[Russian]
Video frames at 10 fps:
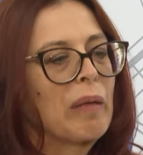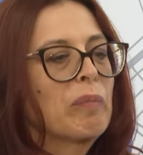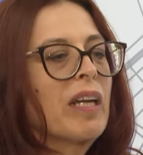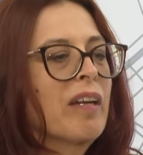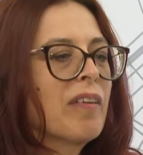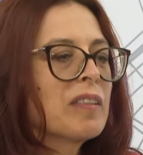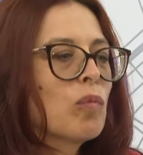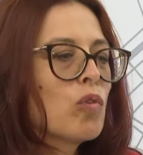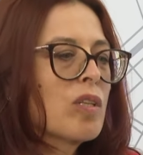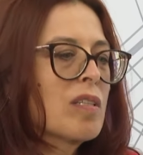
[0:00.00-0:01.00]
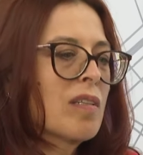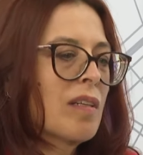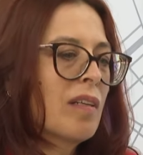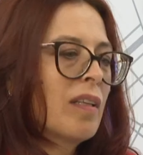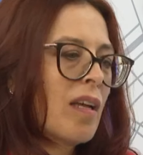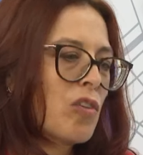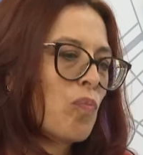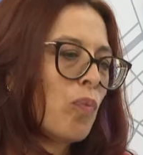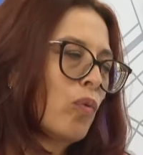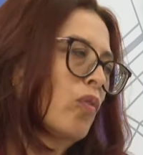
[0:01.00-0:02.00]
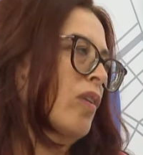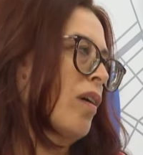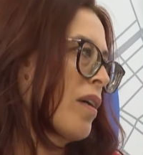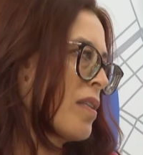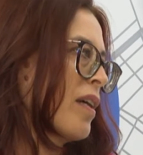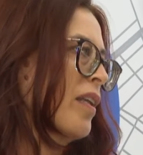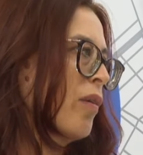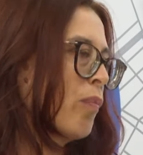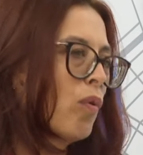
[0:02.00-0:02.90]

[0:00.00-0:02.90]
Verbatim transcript: Нам дали возможность э, наш пункт оказания